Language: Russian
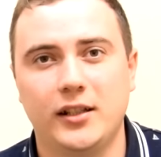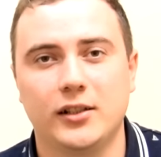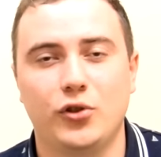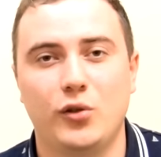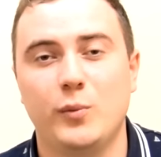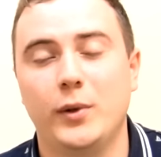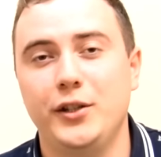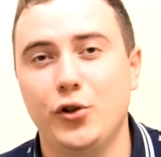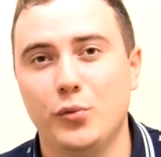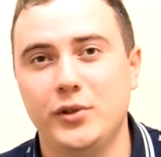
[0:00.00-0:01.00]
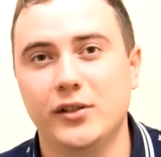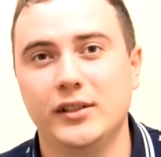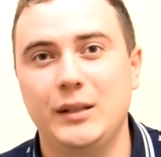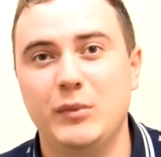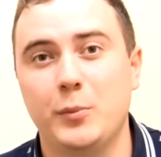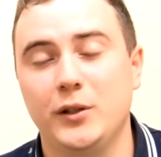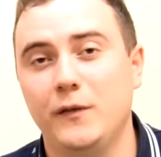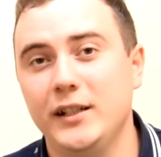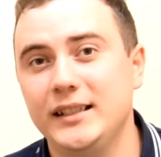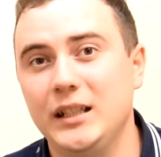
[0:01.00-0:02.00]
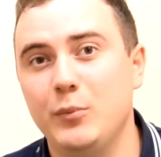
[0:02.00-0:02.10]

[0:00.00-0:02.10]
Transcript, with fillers: которую мы планируем делать именно под выездные